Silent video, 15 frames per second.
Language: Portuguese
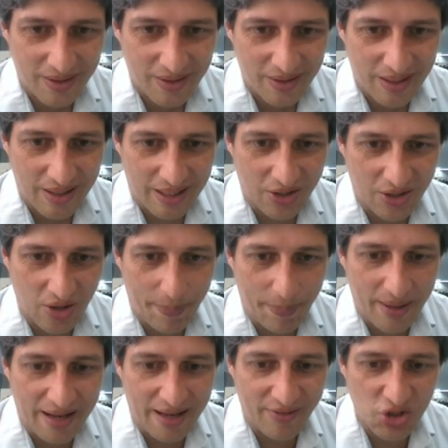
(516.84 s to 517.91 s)
Aqui, ó, a
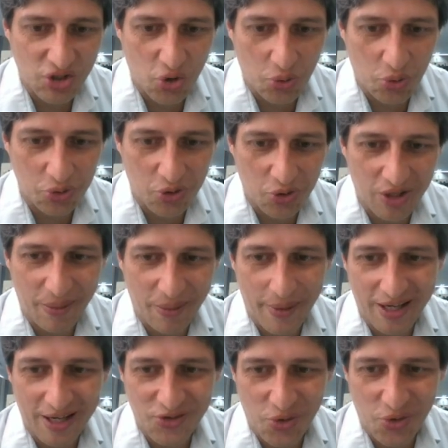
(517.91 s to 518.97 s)
palavra de controle, a
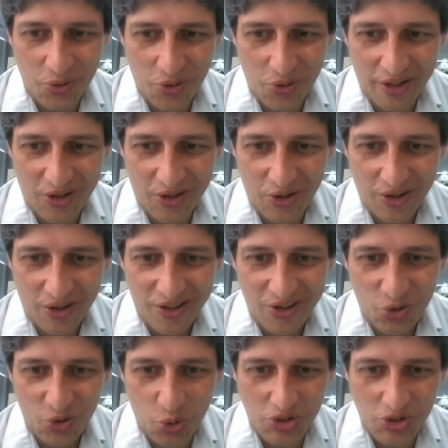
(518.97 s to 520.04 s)
palavra de controle aqui, ó,
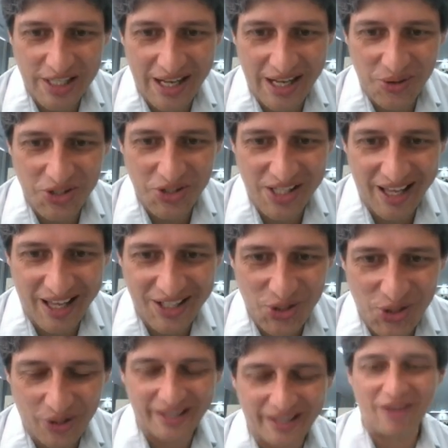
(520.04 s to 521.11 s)
do 0 ao 7, ó, quem